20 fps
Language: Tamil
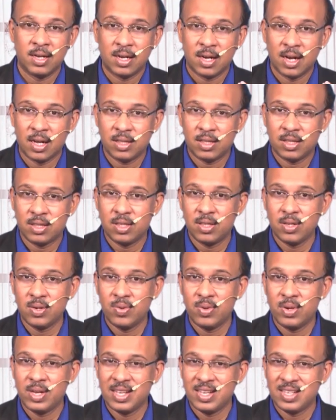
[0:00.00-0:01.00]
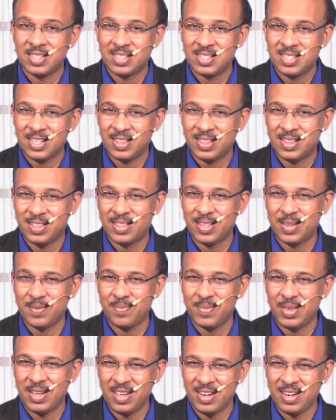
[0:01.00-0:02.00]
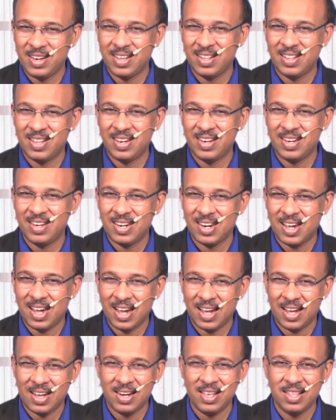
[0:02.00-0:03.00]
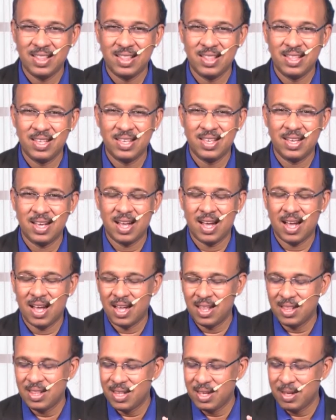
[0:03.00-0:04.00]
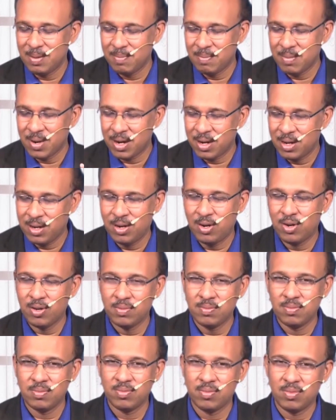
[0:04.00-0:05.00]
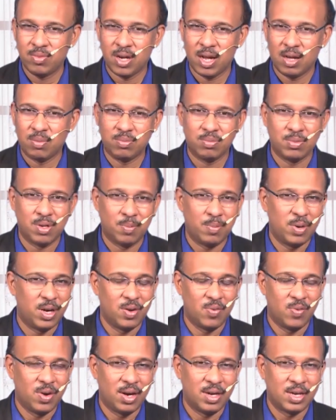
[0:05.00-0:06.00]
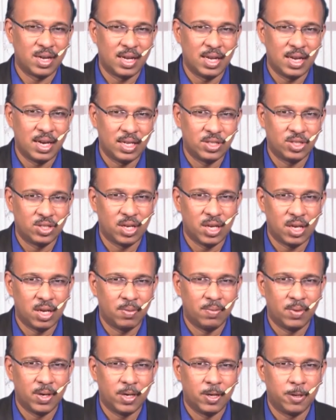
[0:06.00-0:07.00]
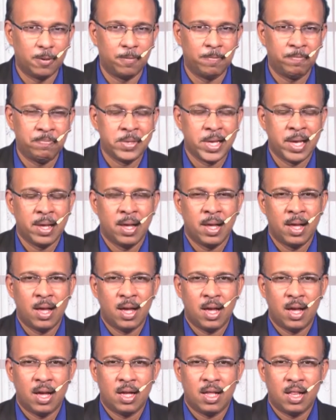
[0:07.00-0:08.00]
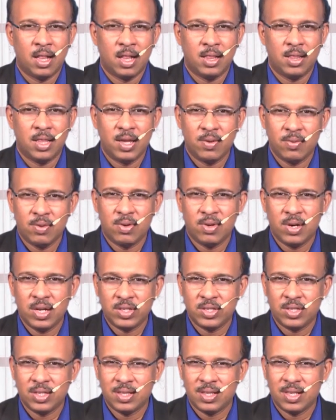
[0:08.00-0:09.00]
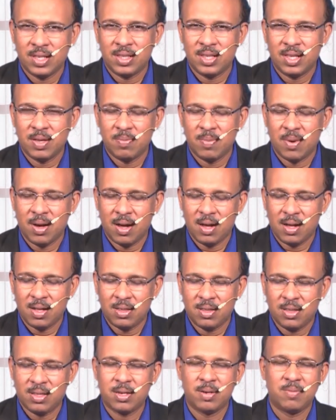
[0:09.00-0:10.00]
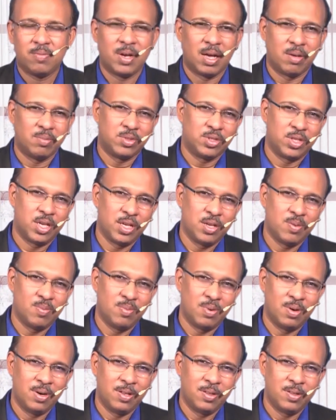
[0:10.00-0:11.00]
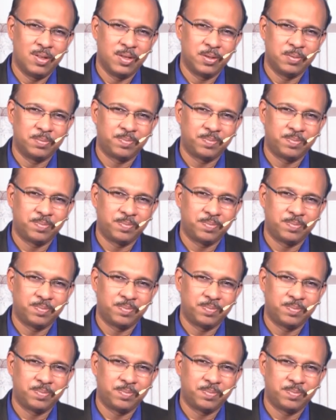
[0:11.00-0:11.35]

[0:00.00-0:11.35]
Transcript: கத்தருடைய சித்தம் இன்னதென்று அறிந்து அதை மட்டும் நாம் நம்முடைய வாழ்க்கையில் செய்ய வேண்டும் தேவனுடைய சித்தத்தை மாத்திரம் நாம் செய்யும் பொழுது